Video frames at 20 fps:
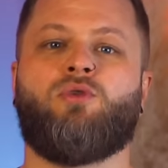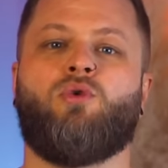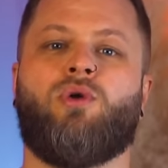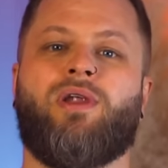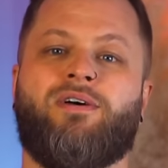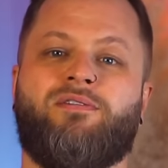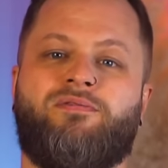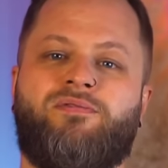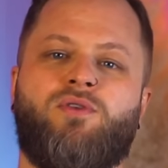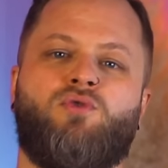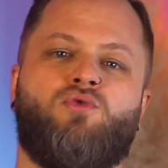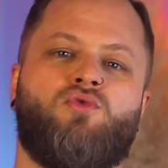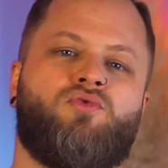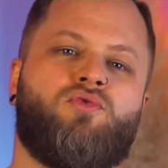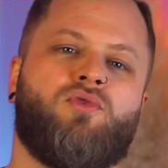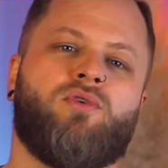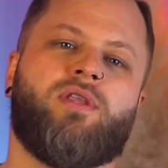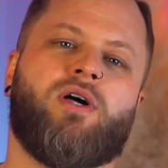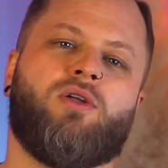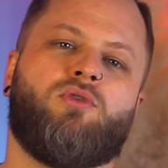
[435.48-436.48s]
est de la vie du
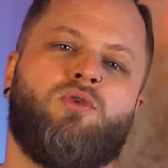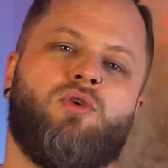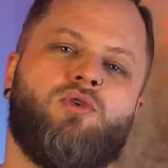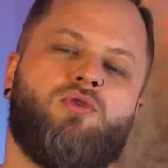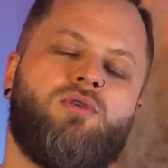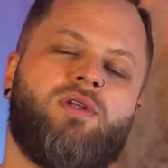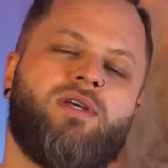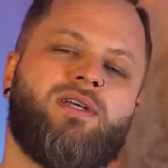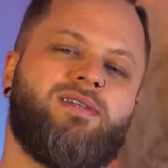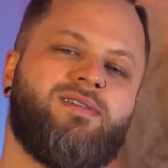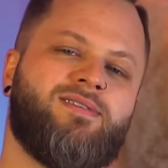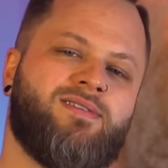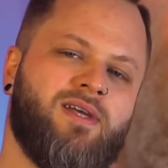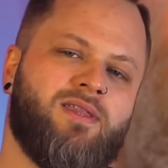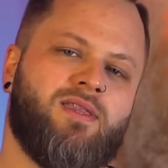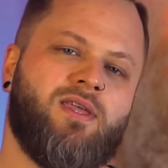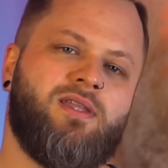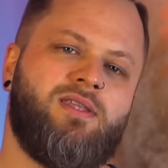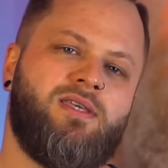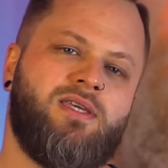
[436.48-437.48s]
fondateur de l'Église
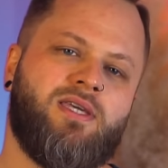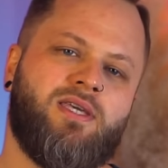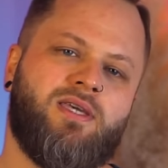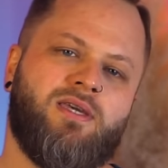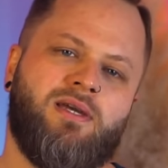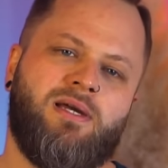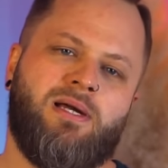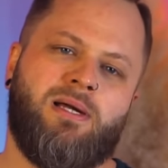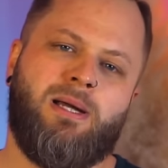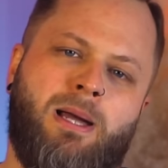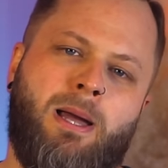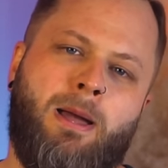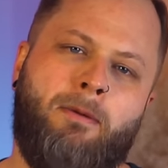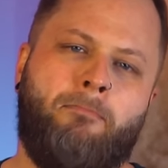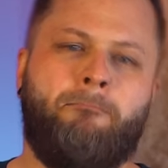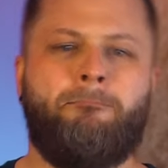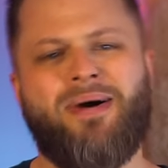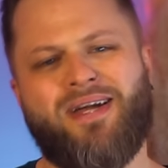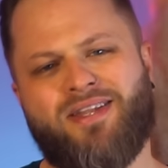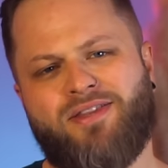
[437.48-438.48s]
satanique.
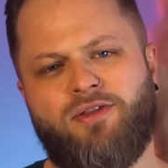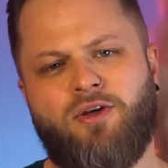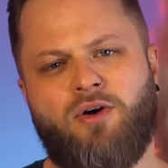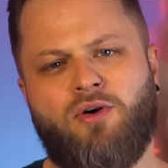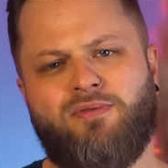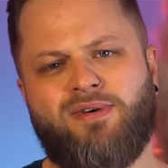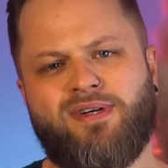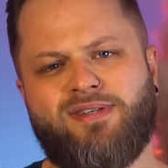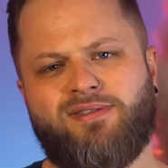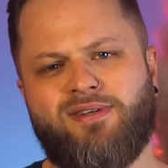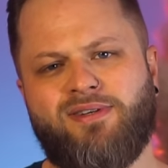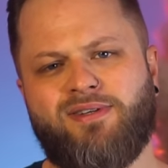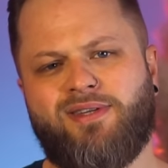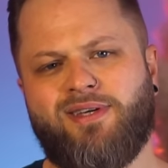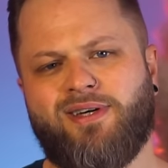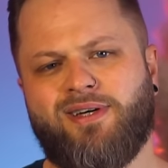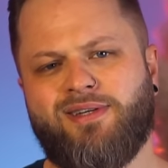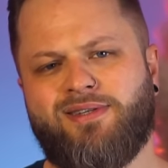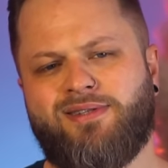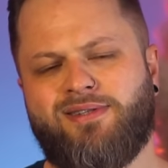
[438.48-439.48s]
Maintenant, on va
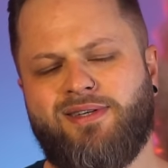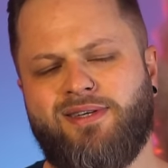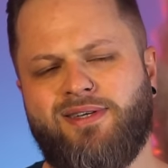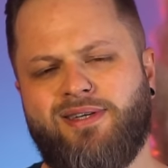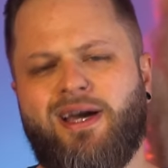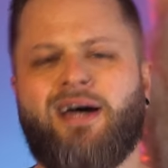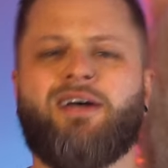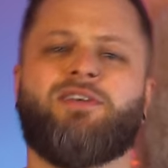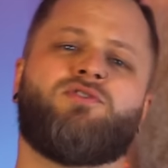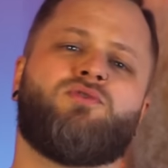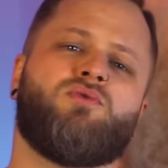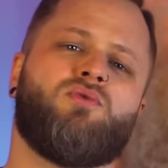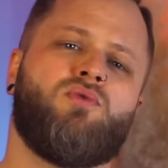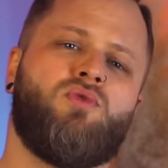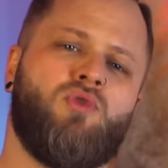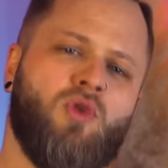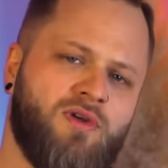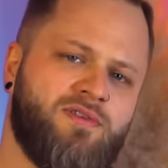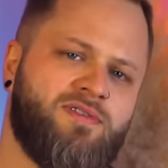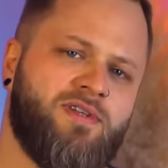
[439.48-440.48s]
s'intéresser à
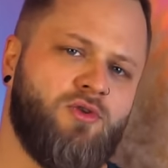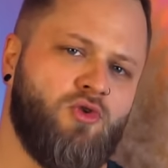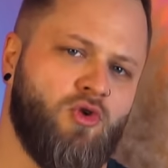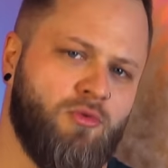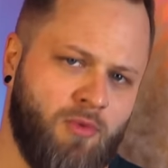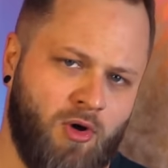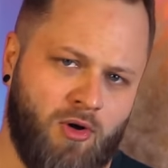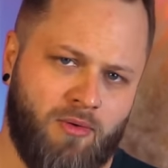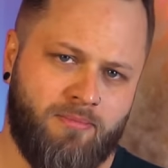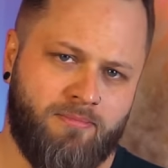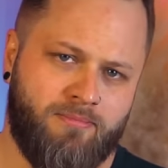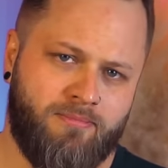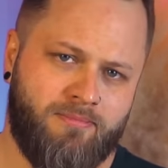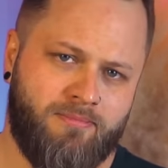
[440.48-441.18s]
son enseignement.